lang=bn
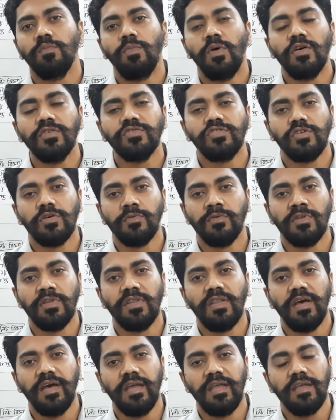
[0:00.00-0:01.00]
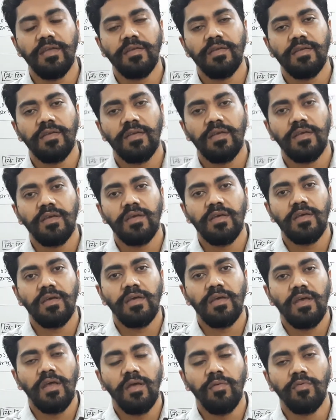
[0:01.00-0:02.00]
পঞ্চম অধ্যায়
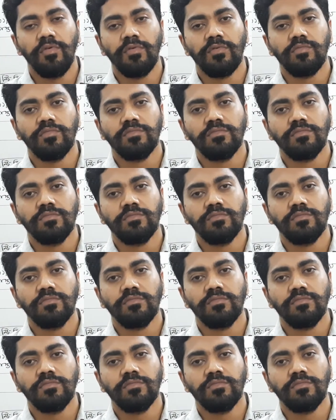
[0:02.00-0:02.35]
এবং